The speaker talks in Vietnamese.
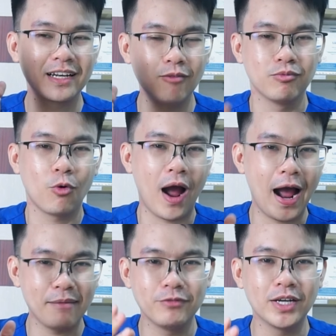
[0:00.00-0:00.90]
lông khoảng
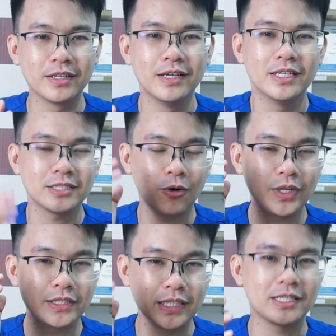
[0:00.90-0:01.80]
hai mươi phân. Sau
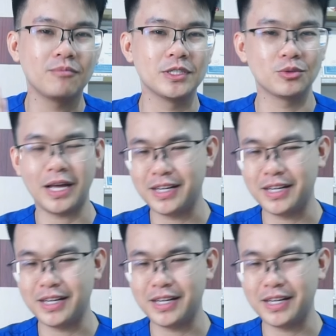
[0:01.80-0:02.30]
khi xịt xong thì chúng ta